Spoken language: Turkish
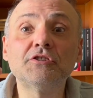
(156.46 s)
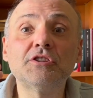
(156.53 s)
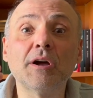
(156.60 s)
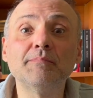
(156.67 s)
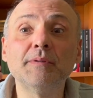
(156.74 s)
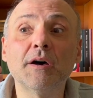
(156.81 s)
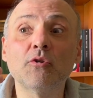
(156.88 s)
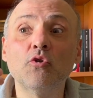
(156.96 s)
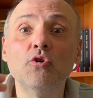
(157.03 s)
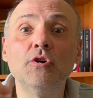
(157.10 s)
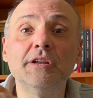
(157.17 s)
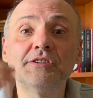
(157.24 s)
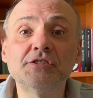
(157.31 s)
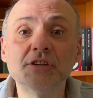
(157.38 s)
kitaplar
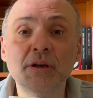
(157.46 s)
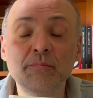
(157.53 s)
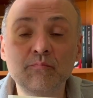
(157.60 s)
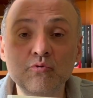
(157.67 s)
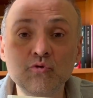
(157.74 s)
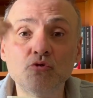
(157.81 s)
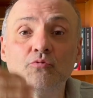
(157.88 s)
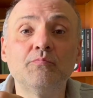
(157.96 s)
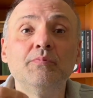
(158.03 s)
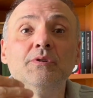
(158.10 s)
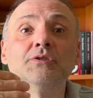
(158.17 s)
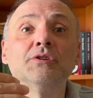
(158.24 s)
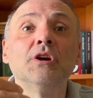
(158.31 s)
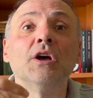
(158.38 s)
öylesine büyük
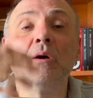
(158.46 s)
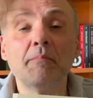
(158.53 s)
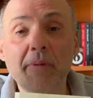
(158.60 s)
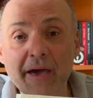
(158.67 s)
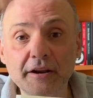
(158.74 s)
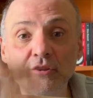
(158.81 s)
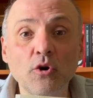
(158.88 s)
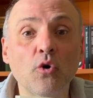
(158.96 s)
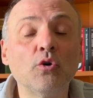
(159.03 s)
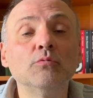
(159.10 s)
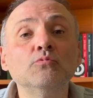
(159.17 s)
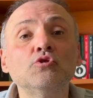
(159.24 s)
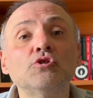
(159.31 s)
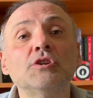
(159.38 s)
bir perde
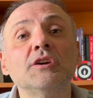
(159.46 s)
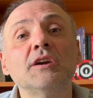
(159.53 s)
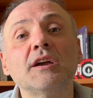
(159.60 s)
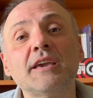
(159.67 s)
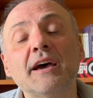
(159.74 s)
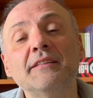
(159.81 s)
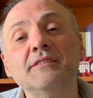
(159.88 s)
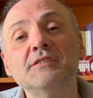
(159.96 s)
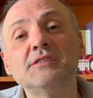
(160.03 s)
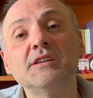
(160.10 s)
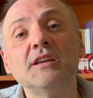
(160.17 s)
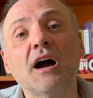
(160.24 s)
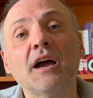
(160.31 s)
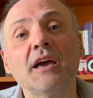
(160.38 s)
olmuş ki
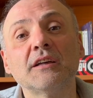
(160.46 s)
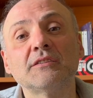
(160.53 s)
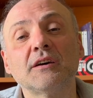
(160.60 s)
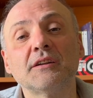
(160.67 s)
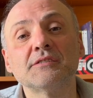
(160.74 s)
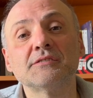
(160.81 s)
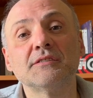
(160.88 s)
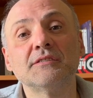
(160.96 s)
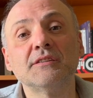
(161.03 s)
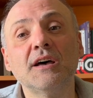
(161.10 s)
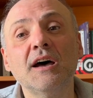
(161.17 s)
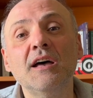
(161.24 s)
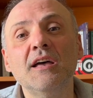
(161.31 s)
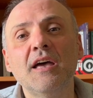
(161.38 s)
kendisiyle hayat
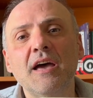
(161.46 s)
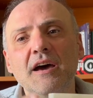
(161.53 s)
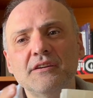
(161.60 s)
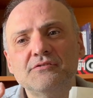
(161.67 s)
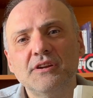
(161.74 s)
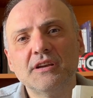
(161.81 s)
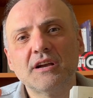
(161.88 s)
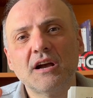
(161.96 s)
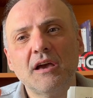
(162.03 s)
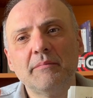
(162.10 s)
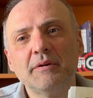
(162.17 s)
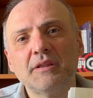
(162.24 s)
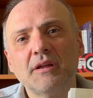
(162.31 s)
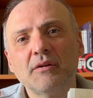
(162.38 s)
arasında her şeyi
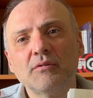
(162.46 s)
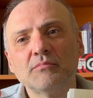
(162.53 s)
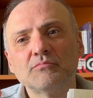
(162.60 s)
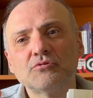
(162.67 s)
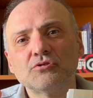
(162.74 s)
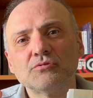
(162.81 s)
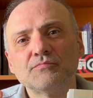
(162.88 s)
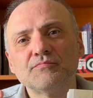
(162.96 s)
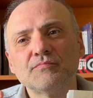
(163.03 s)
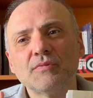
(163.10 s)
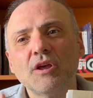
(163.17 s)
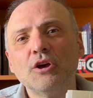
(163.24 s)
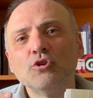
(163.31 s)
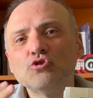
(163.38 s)
kaybeder almış
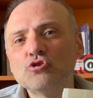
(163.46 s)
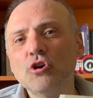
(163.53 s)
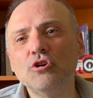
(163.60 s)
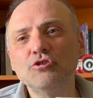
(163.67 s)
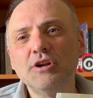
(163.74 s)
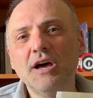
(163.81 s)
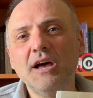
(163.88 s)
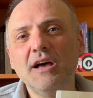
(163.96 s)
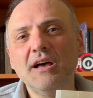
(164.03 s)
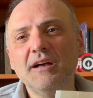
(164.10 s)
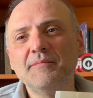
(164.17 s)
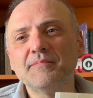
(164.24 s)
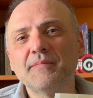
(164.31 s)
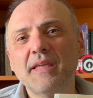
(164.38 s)

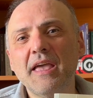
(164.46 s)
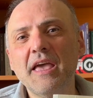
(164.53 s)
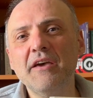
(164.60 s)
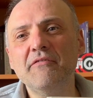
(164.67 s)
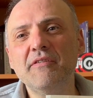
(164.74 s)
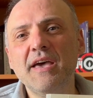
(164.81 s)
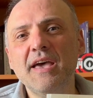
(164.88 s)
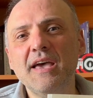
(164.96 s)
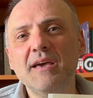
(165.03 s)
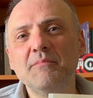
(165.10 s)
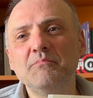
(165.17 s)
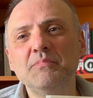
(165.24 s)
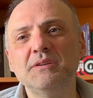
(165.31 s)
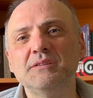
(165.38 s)
Sonra eve
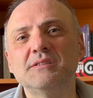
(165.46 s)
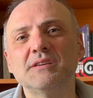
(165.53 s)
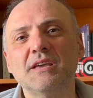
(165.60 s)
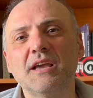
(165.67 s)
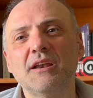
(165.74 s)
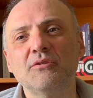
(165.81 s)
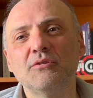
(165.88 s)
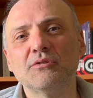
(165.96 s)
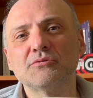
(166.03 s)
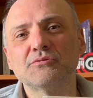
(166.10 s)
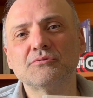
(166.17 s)
birisi geliyor.